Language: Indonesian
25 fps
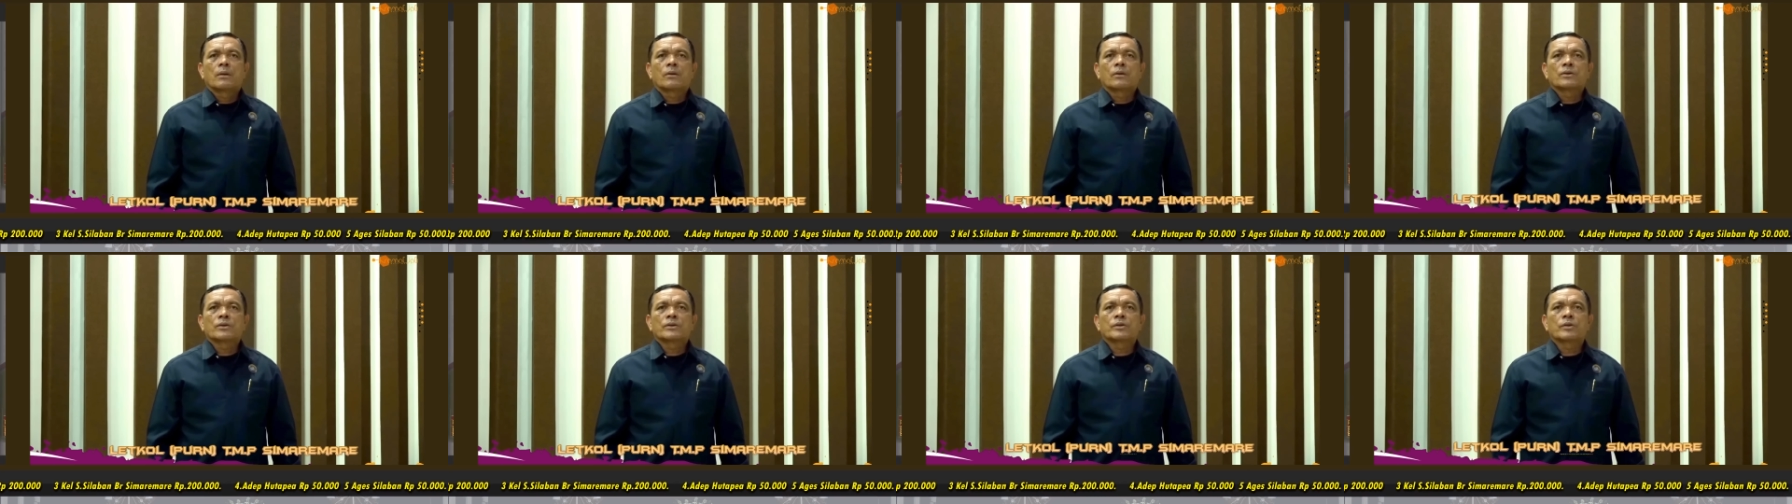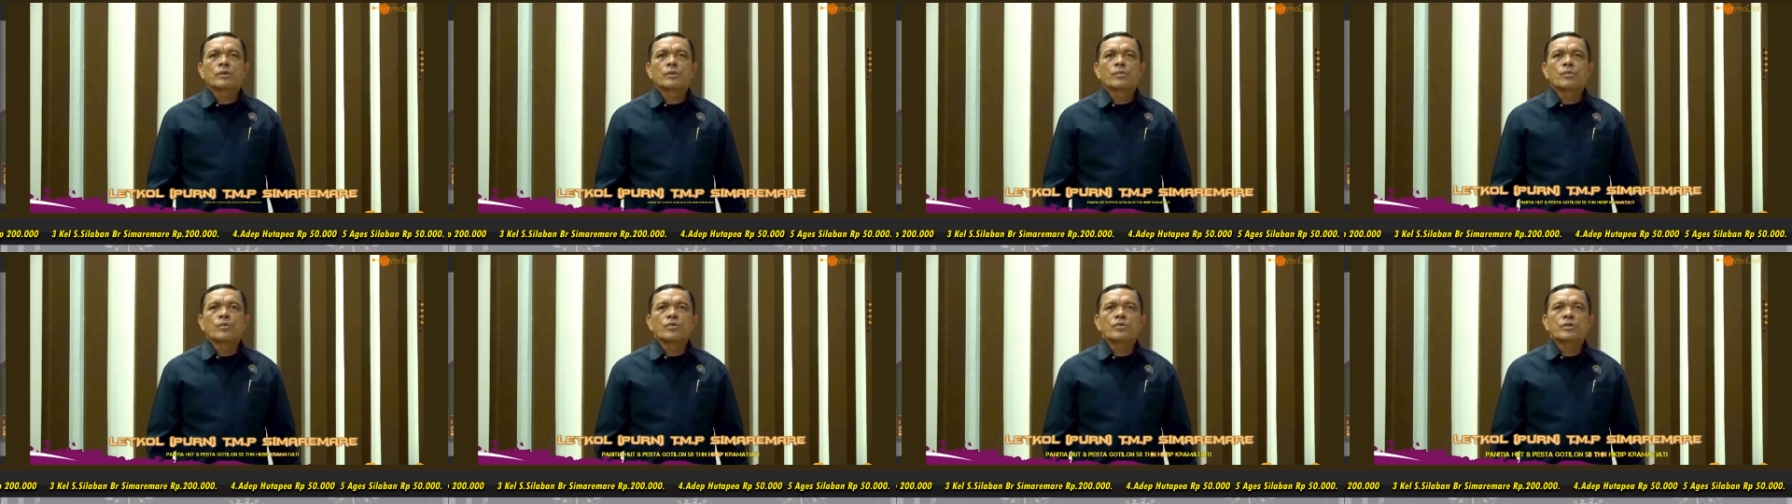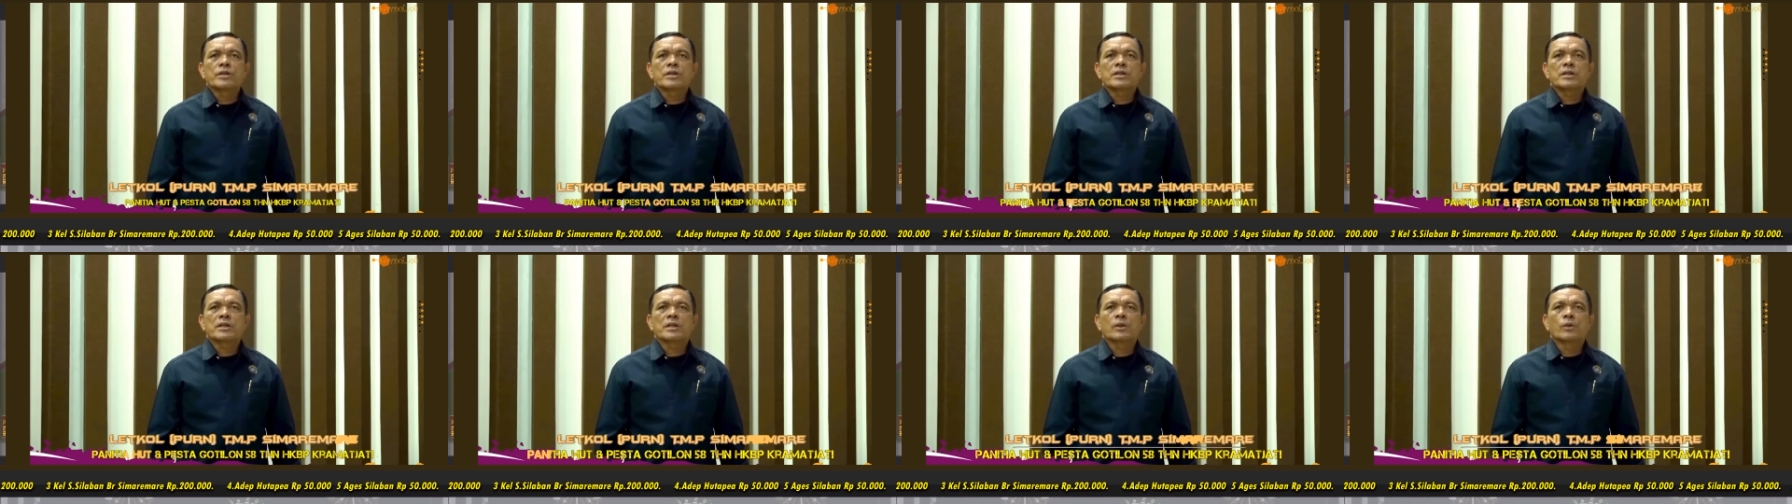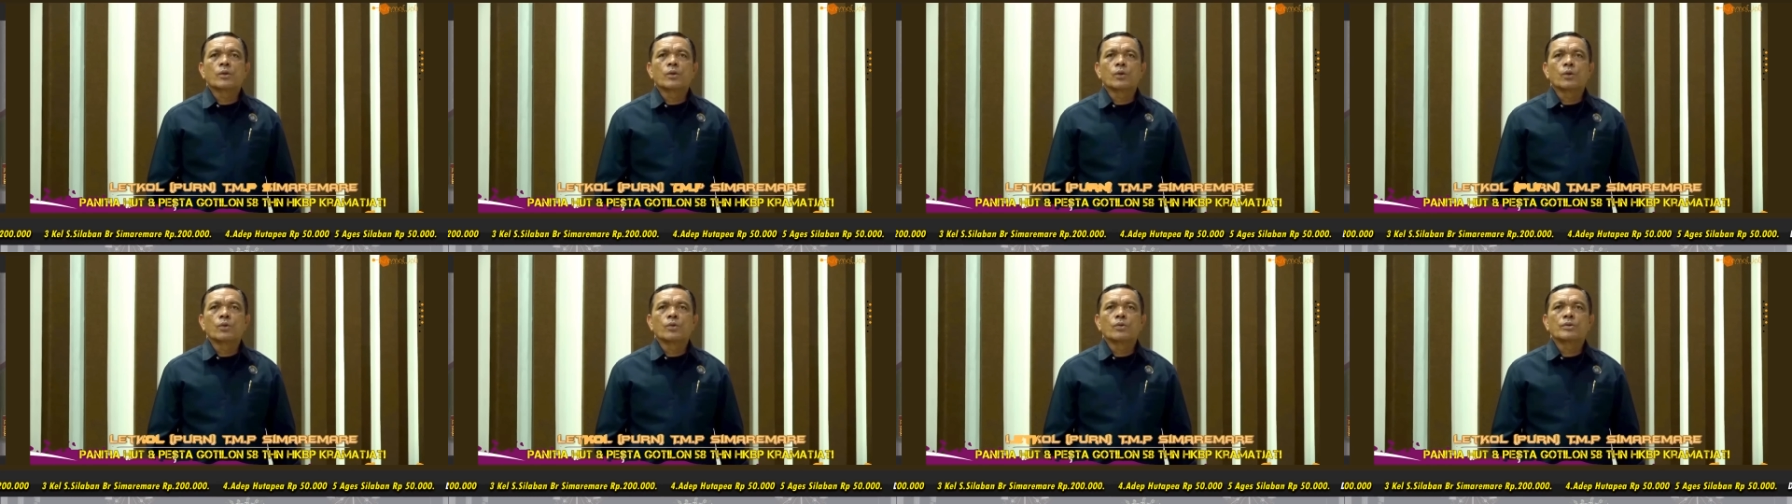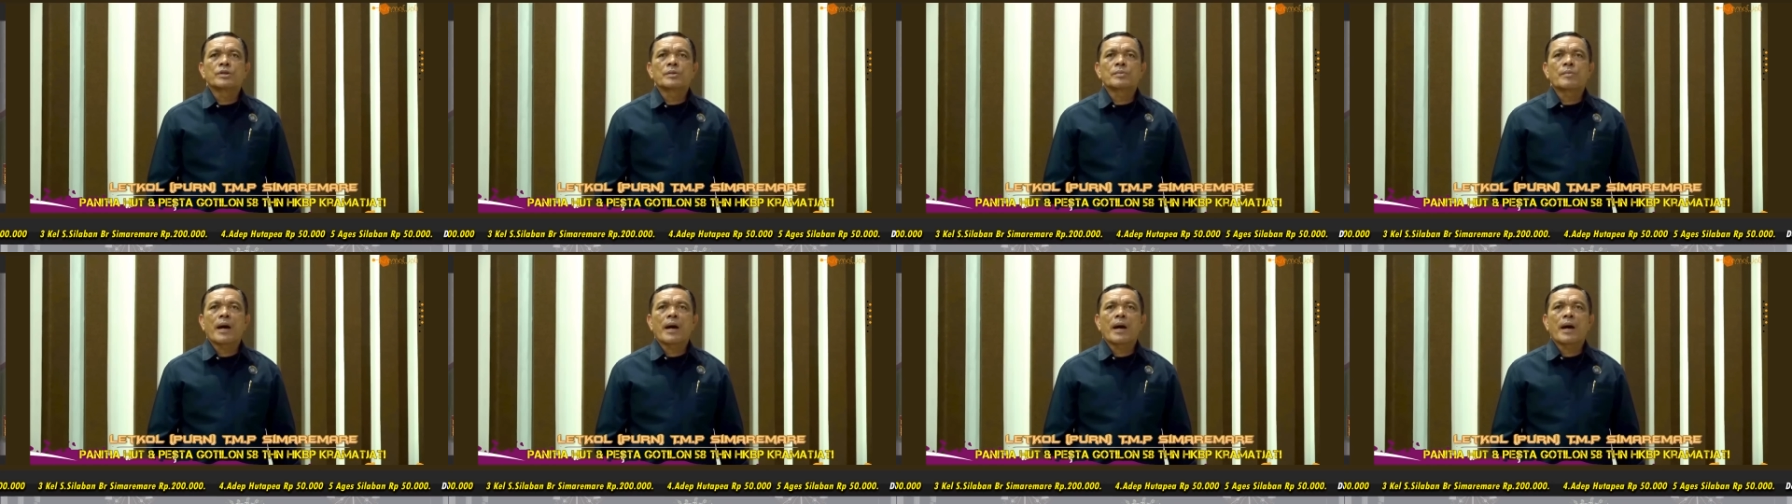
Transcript: kontribusi seluruh